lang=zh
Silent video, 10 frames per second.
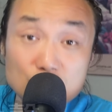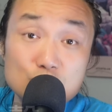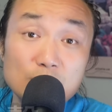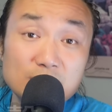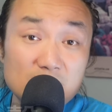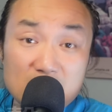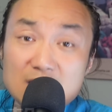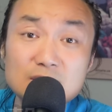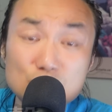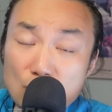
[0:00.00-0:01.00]
罪，这应
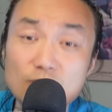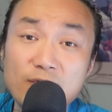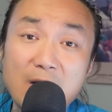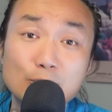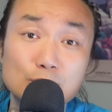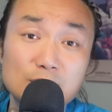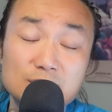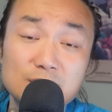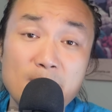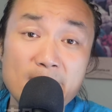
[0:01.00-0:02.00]
该是重罚，我觉得
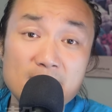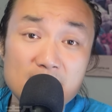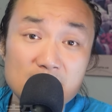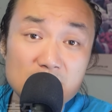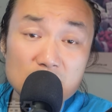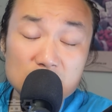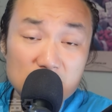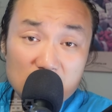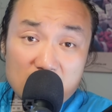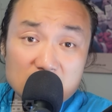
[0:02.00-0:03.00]
是。要
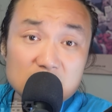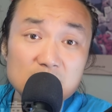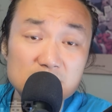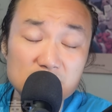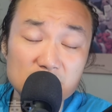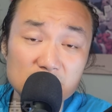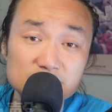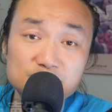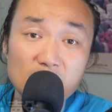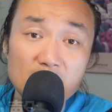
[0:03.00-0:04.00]
应该是这个，
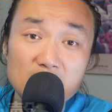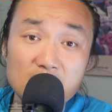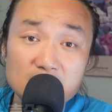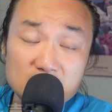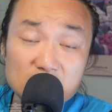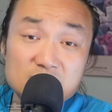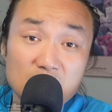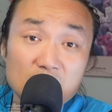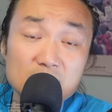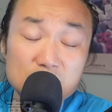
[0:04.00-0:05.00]
才能起
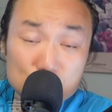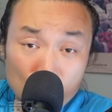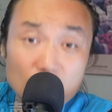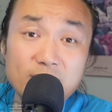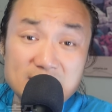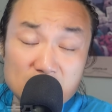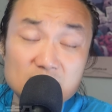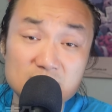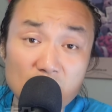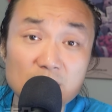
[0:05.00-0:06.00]
到一个重罚，才能
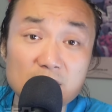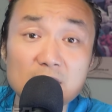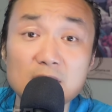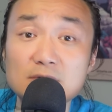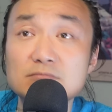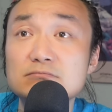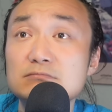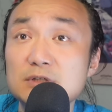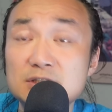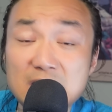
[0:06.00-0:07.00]
起到一个
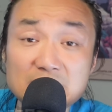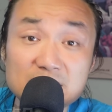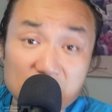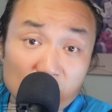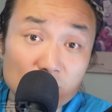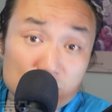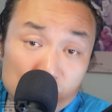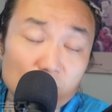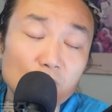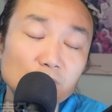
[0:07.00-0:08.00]
杀鸡儆猴的
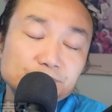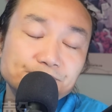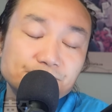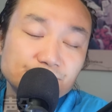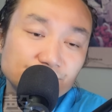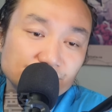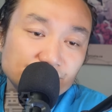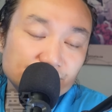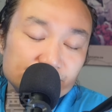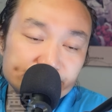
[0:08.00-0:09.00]
作用。
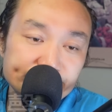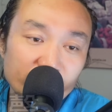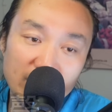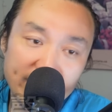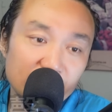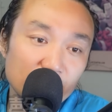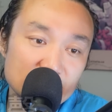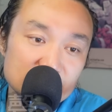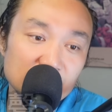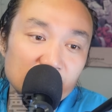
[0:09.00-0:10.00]

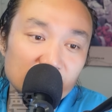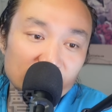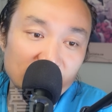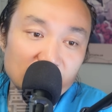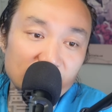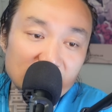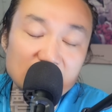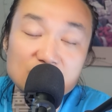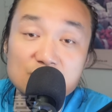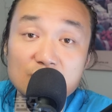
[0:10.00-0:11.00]
Anyways，反正罚的
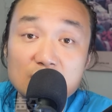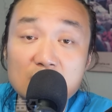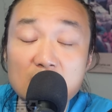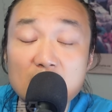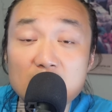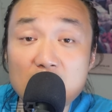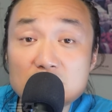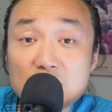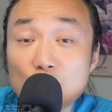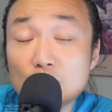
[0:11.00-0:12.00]
很轻，然后
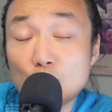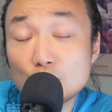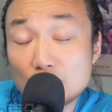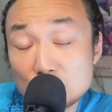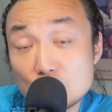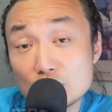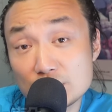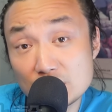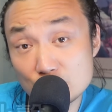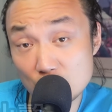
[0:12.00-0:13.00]
再回回过头来说我
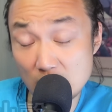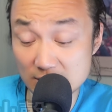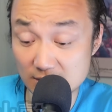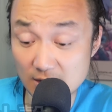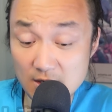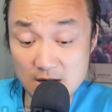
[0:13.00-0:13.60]
之前说的话题，